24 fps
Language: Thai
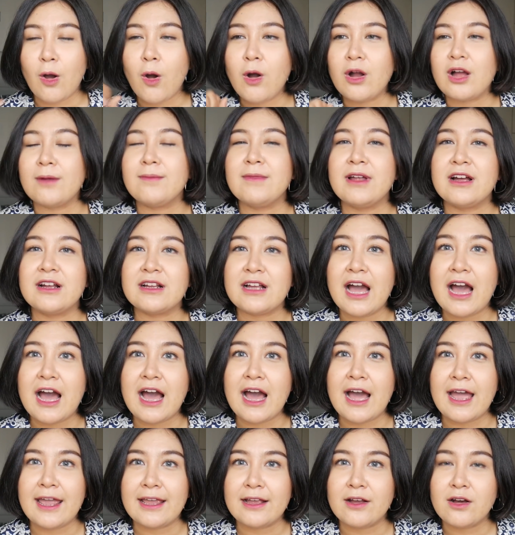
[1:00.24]
ออกกำลัง
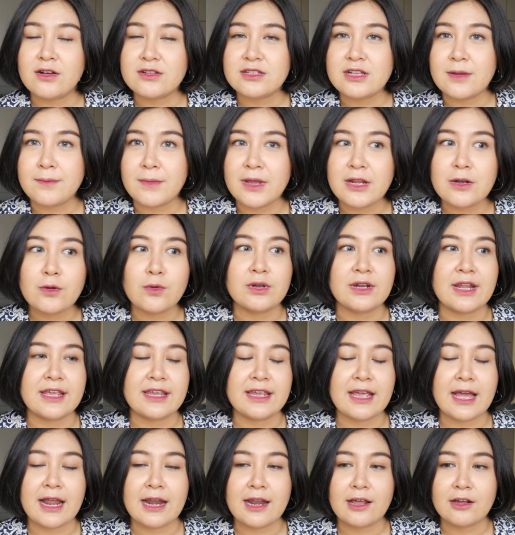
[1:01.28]
กายก็จะไม่หลุดอะไร
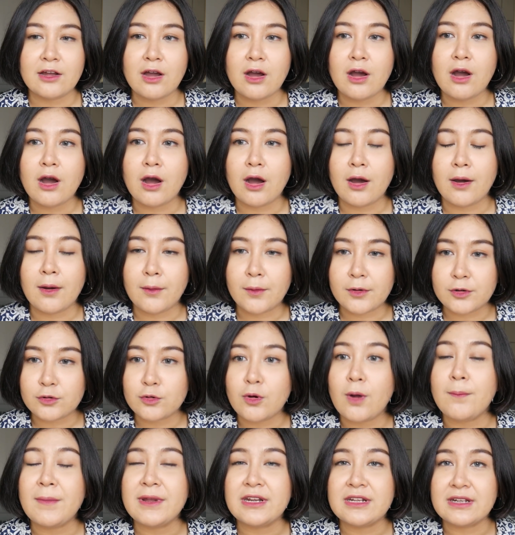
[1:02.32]
เงี้ยแล้วก็ร
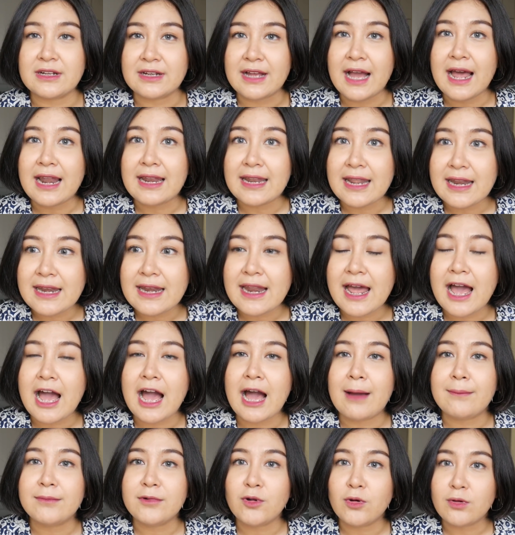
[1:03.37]
วมไปถึงการเล่น
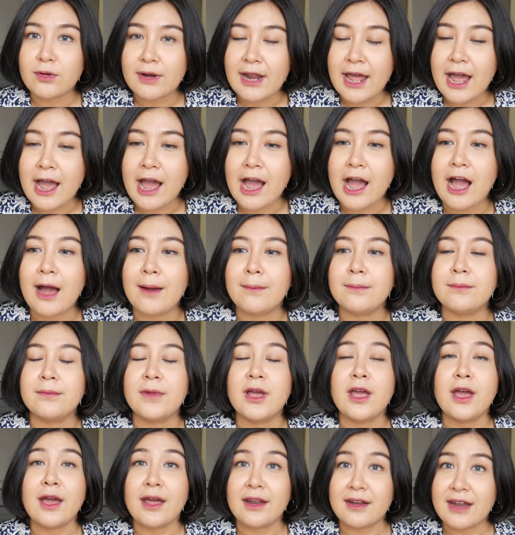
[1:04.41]
น้ำลง
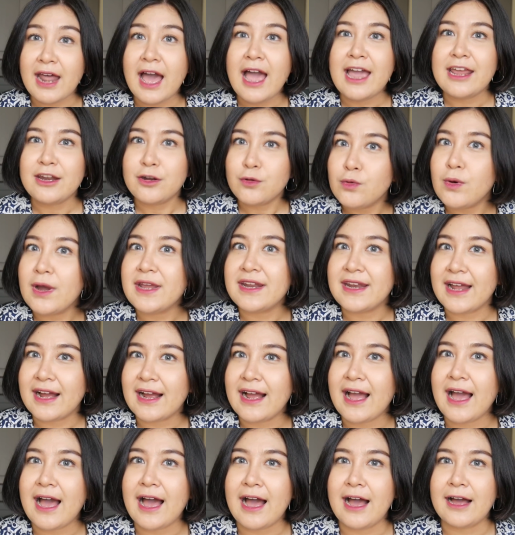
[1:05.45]
น้ำได้ด้วย
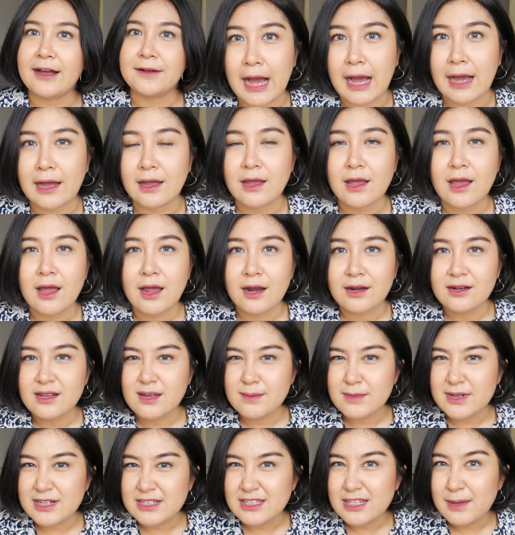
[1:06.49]
นะคะเรื่
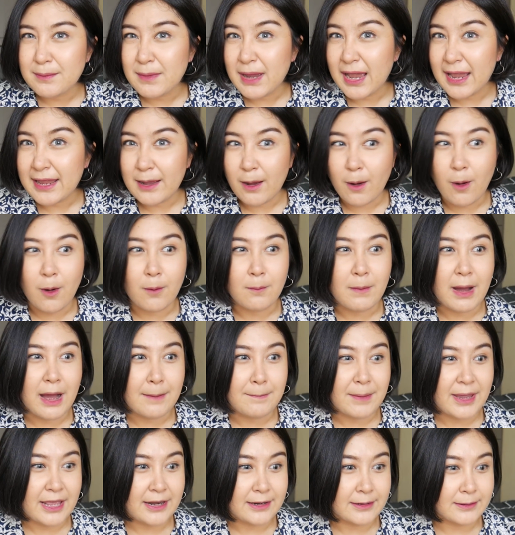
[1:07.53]
องก็จะไม่ออกมา
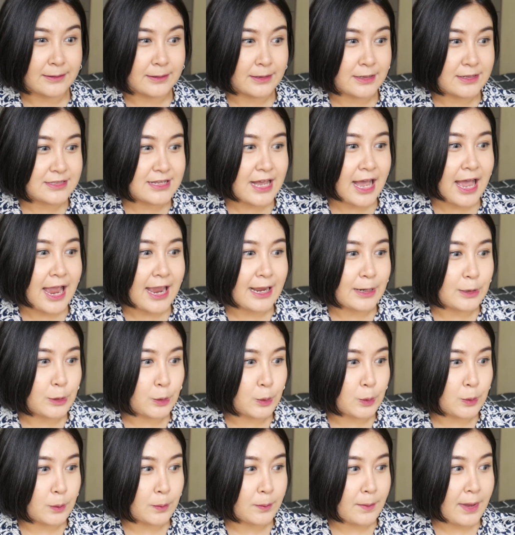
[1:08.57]
เป็นกระจายล
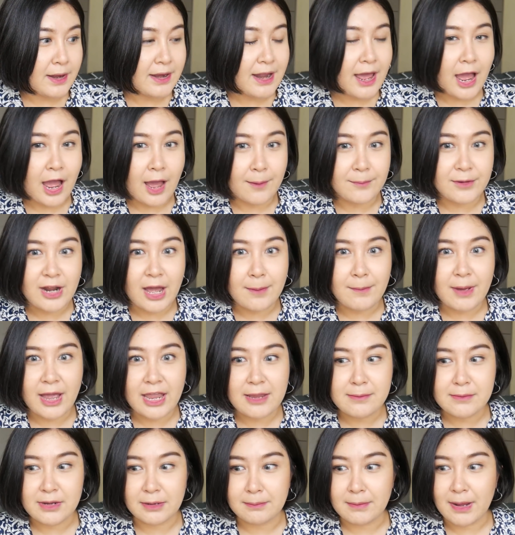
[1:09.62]
งแม่น้ำทำ
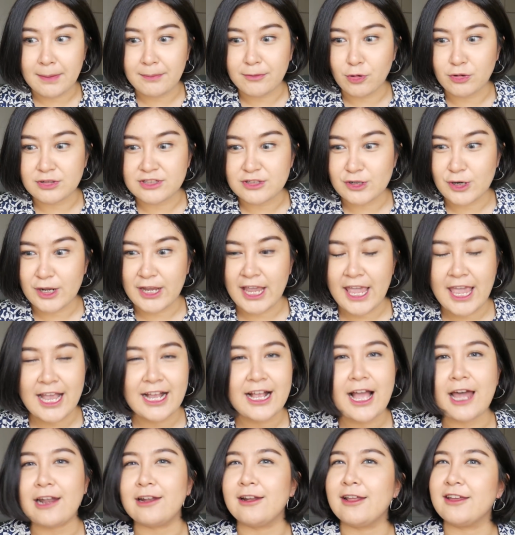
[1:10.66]
ให้เหมือนแบบโดนจระเข้
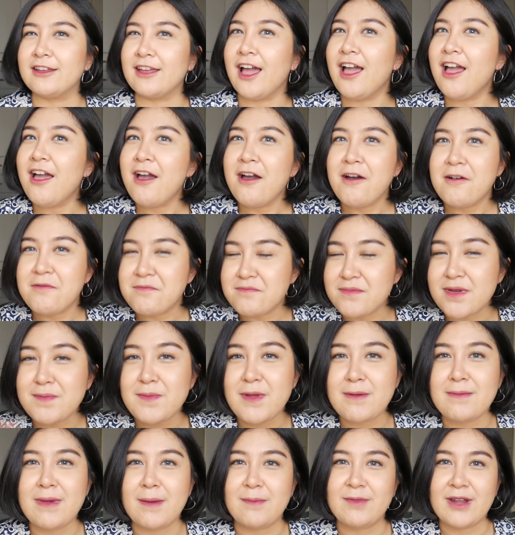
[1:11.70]
กัดอะไรเงี้ยไม่
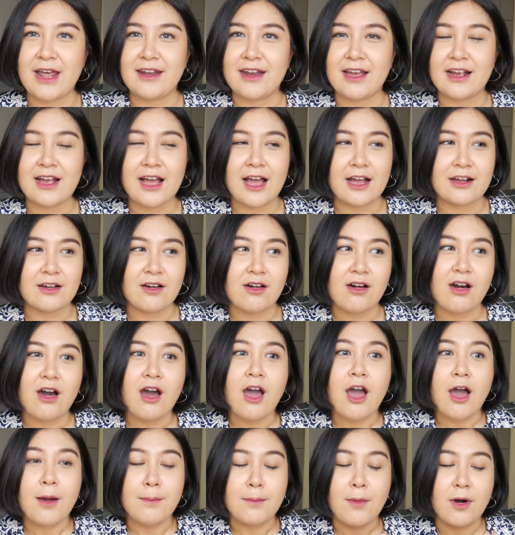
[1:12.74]
เป็นแบบนั้นนะคะก็
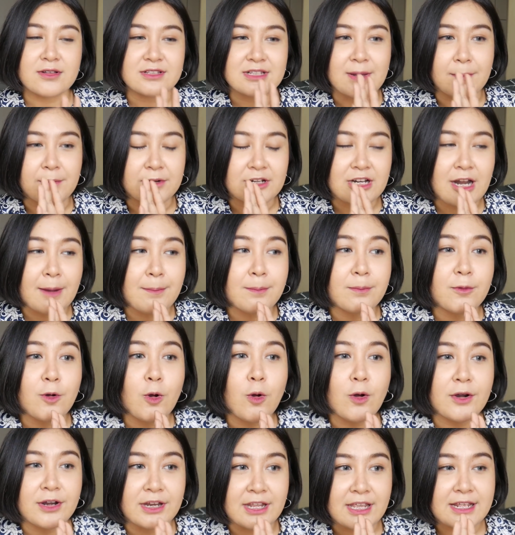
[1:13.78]
เหมาะสำหรับ
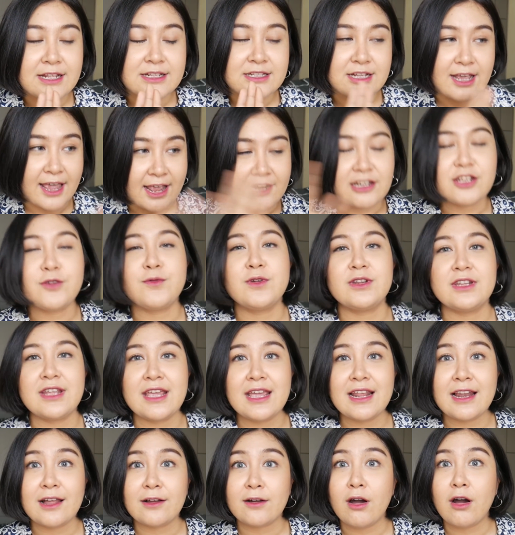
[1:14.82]
คนที่จะแอคทิวิ
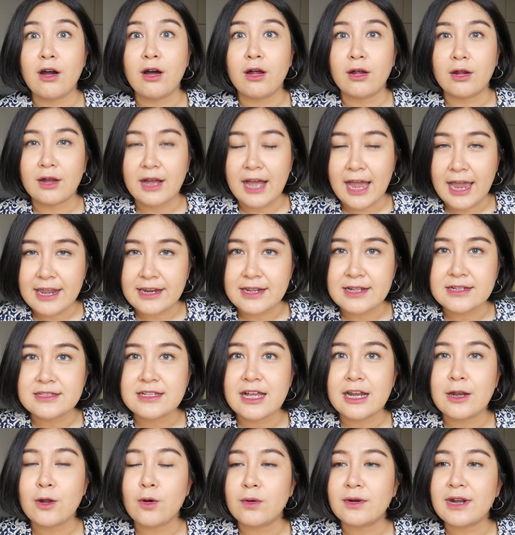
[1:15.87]
ตี้แล้วก็ใครที่
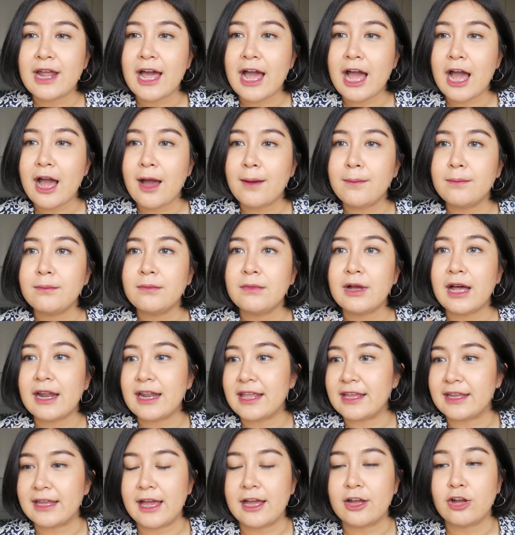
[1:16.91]
จะลงน้ำอะไร
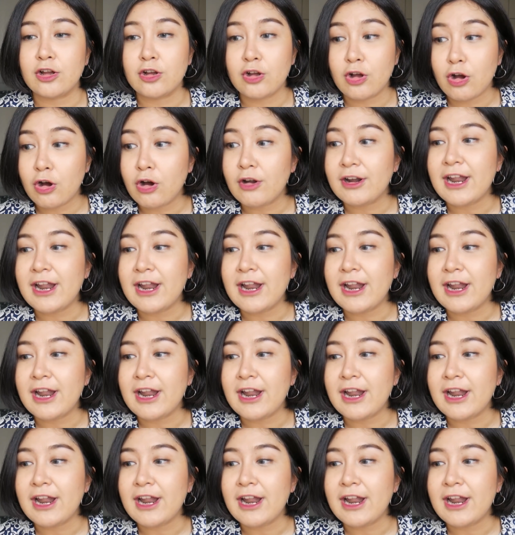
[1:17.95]
เงี้ยก็